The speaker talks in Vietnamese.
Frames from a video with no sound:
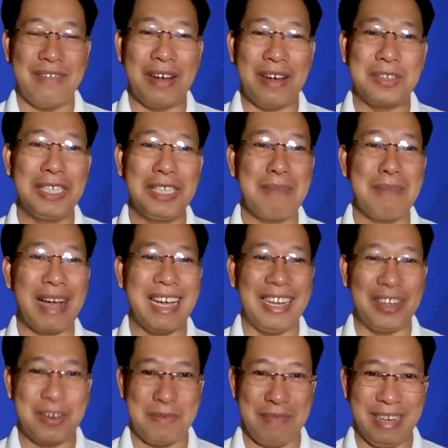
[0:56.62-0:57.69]
vào trước màn
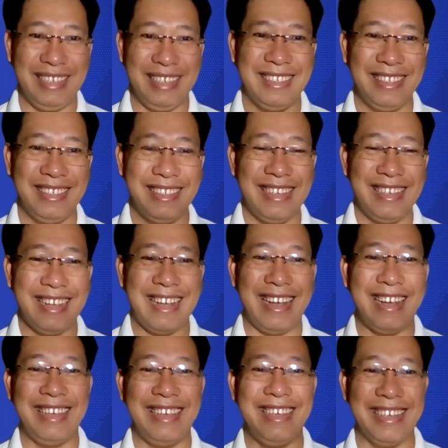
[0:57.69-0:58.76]
hình của mình
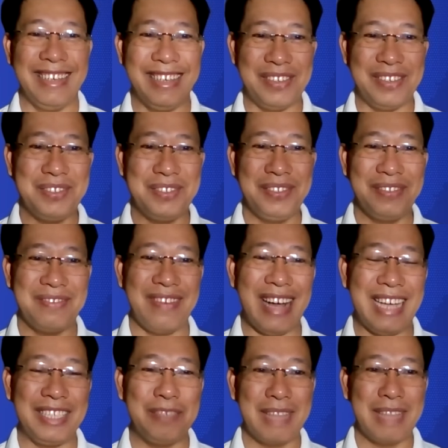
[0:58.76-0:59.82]
à, hiện hữu,
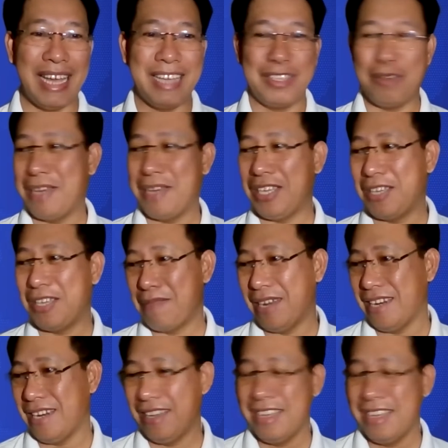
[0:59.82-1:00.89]
và chúng ta chuẩn bị cho
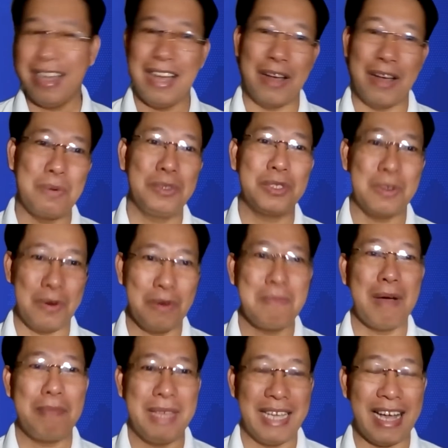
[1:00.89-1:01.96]
mình à, cuốn sổ
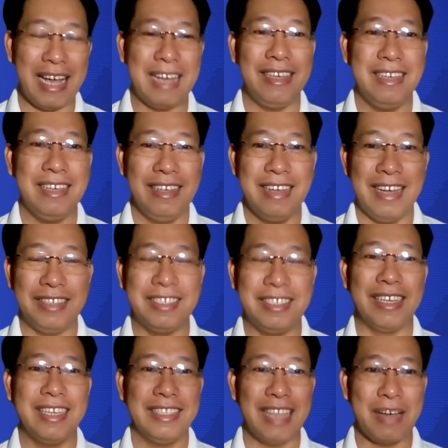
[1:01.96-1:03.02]
ba mươi ngày hành
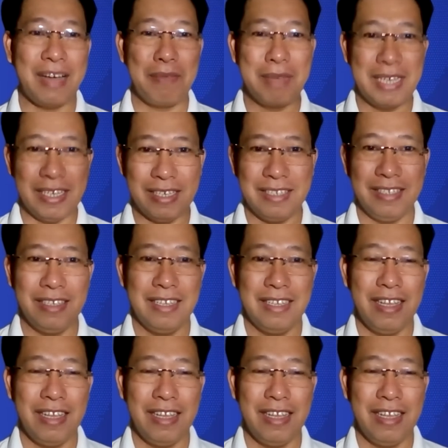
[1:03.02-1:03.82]
trình kiến tạo kim cương,